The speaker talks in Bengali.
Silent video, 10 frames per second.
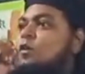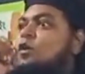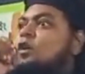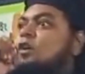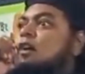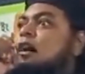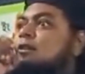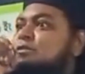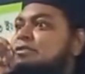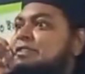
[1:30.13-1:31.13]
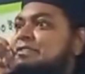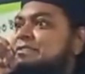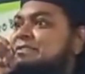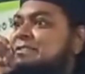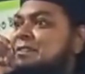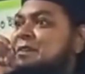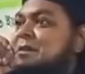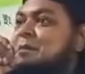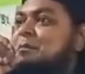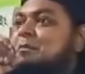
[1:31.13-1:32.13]
ওর হালতে
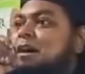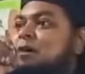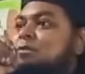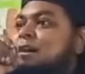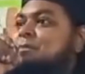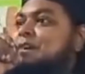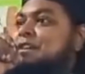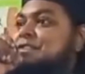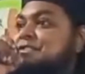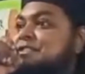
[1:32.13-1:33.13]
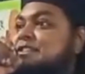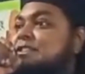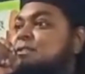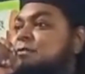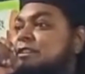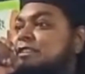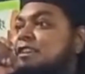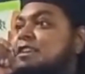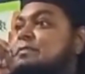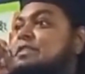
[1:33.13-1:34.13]
মাওলা পাকে জিকির তোমার
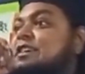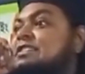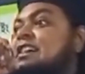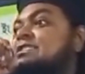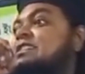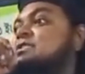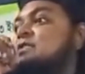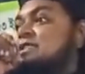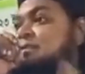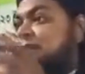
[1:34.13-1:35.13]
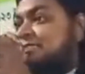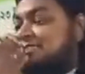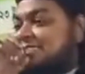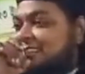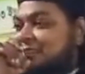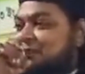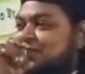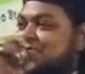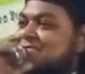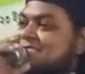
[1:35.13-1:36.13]
দেলের ভিতরে টাস টাসকে দিয়ে বাজতে থাকবে
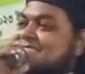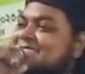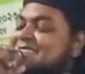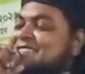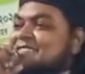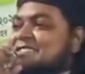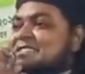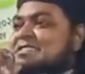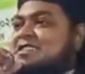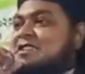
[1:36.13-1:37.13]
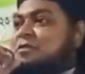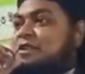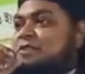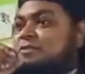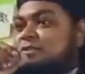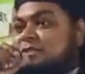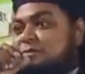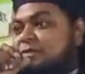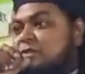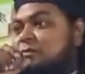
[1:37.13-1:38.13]
জিকির হইলে যদি
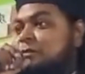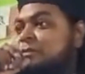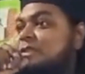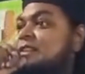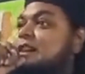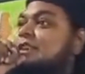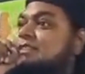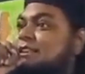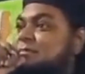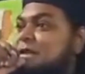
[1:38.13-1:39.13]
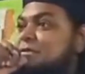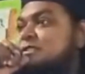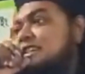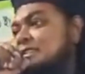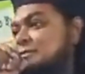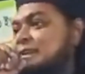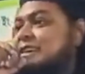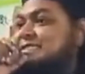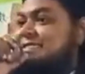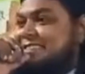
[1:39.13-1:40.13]
তুমি কবরের ভিতরে হান্দাইতে পারো তাইলে তো
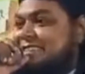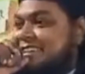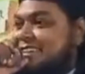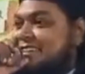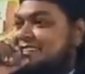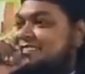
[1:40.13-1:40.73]
বাইসে গেলা